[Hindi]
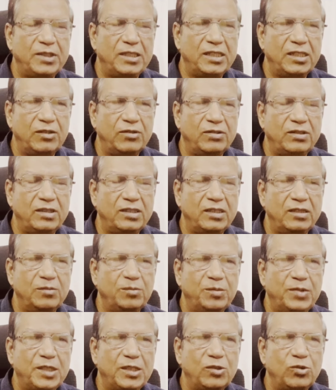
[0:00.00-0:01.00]
पैदा होती है
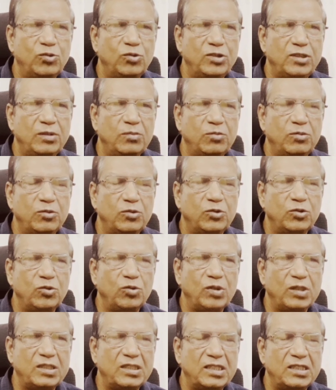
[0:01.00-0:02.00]
परंतु जब वो
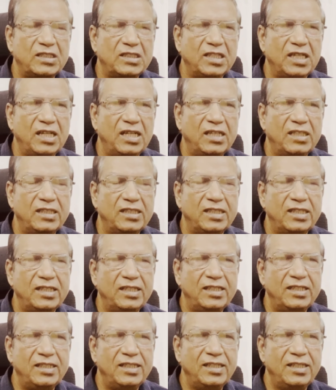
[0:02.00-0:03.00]
थोड़ा सा चल लेता
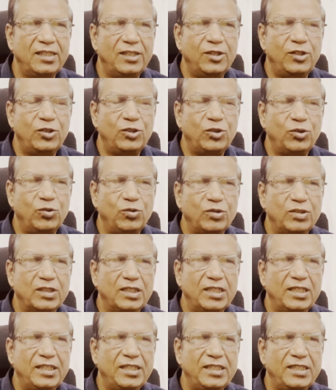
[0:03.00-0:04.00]
है तो
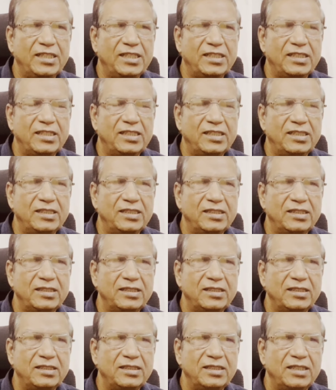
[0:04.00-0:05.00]
उसके एड़ी का दर्द
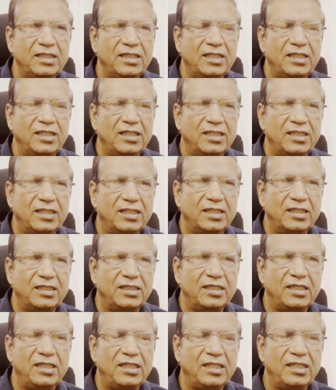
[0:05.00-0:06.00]

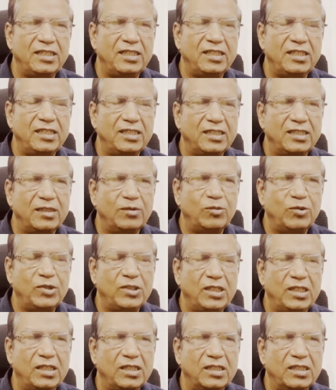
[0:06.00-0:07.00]
धीरे धीरे कम
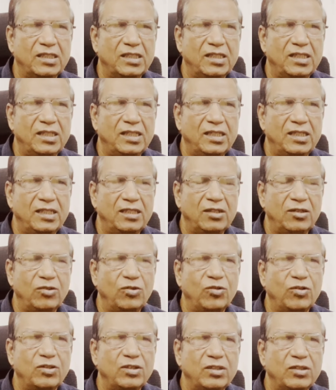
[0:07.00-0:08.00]
होने लगता है
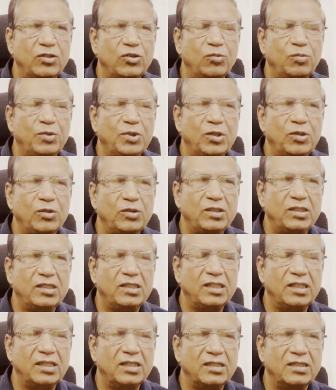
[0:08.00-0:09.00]
और दोपहर
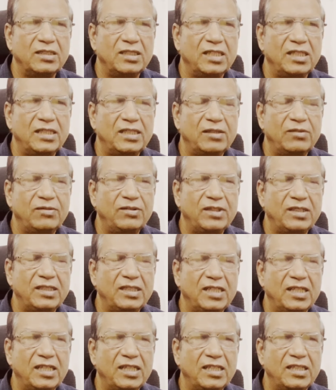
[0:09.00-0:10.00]
होते तक चलते
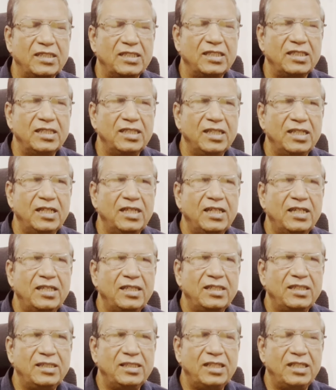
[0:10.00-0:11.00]
फिरते रहने से
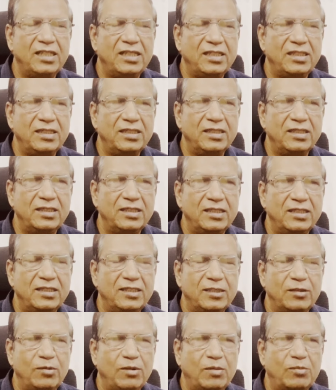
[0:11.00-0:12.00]
दर्द
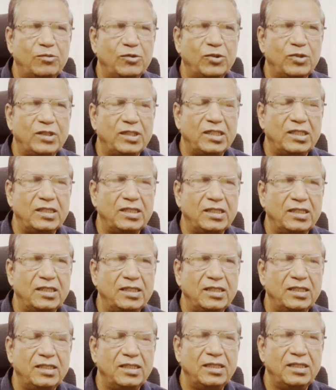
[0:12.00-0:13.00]
समाप्त हो जाता
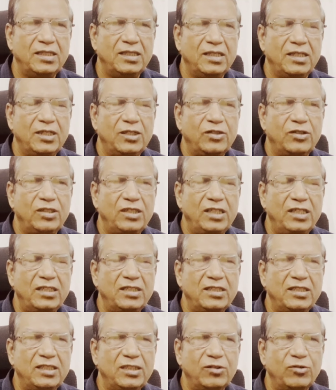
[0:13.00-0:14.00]
है तो
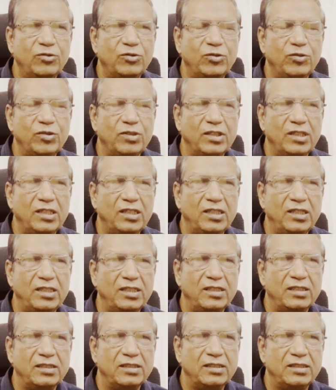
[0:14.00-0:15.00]
ऐसे रोगियों के
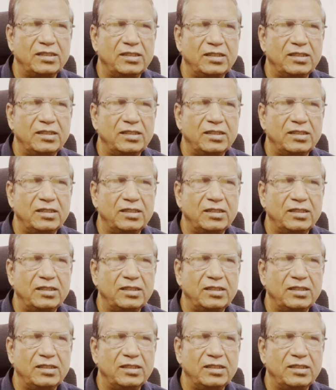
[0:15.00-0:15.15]
लिए